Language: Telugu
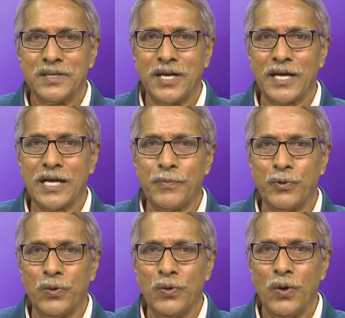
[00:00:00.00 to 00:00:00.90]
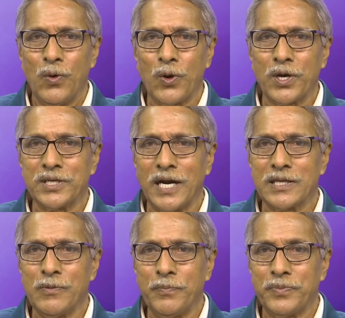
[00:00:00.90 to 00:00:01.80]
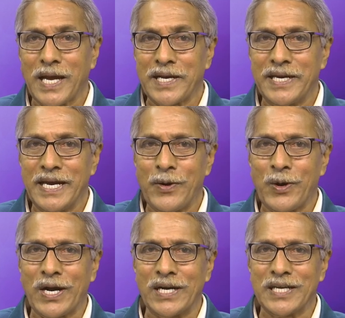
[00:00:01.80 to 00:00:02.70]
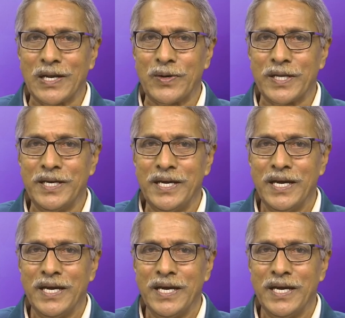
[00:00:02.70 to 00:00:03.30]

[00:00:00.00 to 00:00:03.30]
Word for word: దాదాపు ఒక శాతం తగ్గే అవకాశాలు ఉన్నది